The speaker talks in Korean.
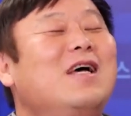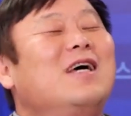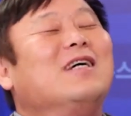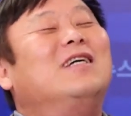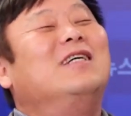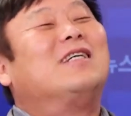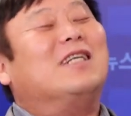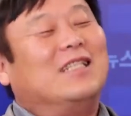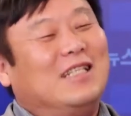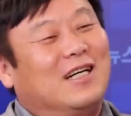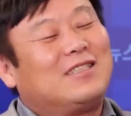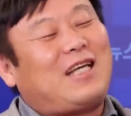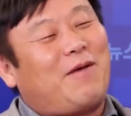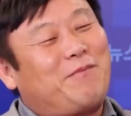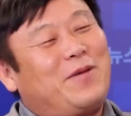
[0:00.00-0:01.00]
그러니까
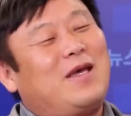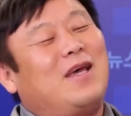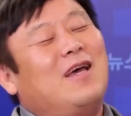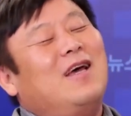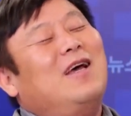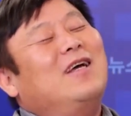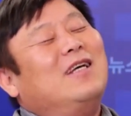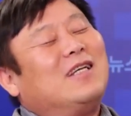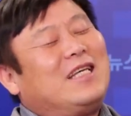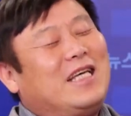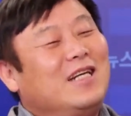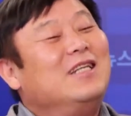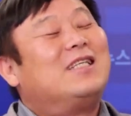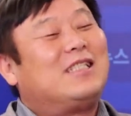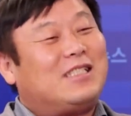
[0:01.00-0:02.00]
어차피
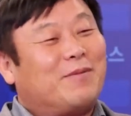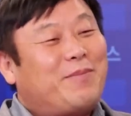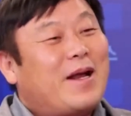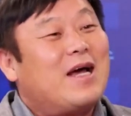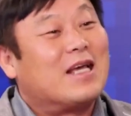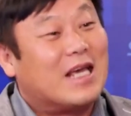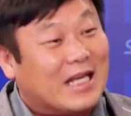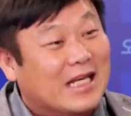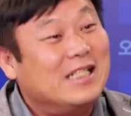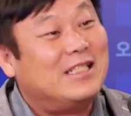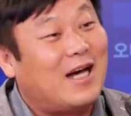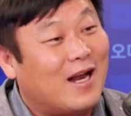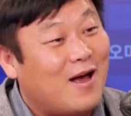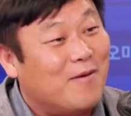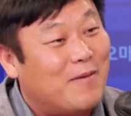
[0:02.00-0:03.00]
길어 집회란 게 길지
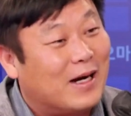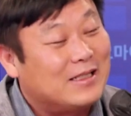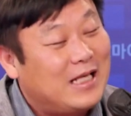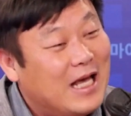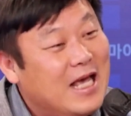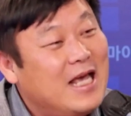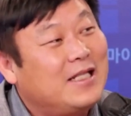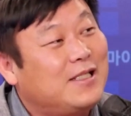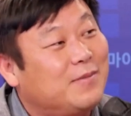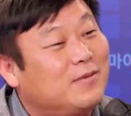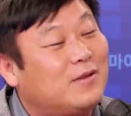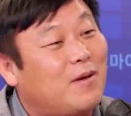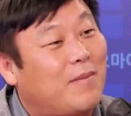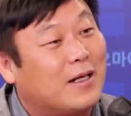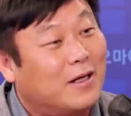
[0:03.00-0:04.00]
않아요. 막 세
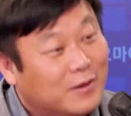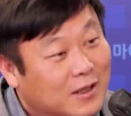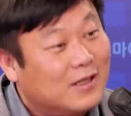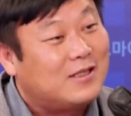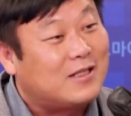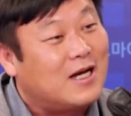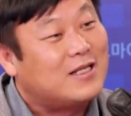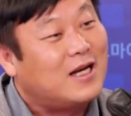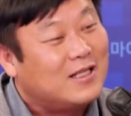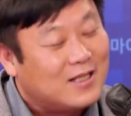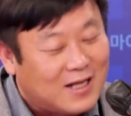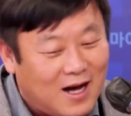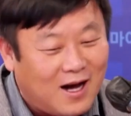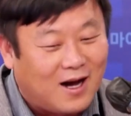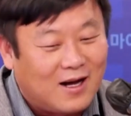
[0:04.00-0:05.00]
시부터 막 여덟 시까지
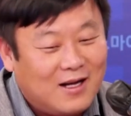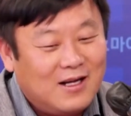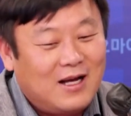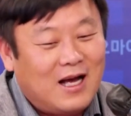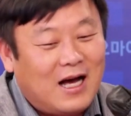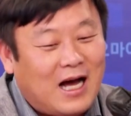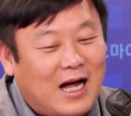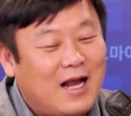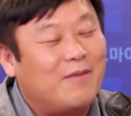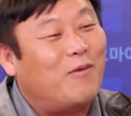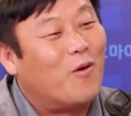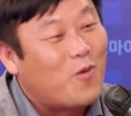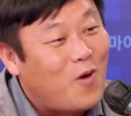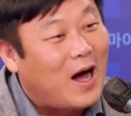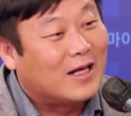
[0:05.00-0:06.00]
하니까 하니까, 네. 하나
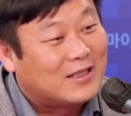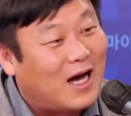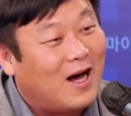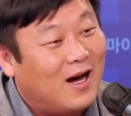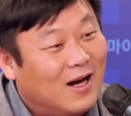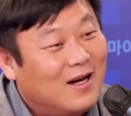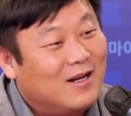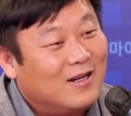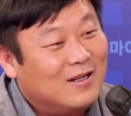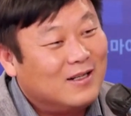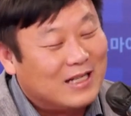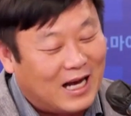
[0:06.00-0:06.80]
먹고 하자. 어. 야,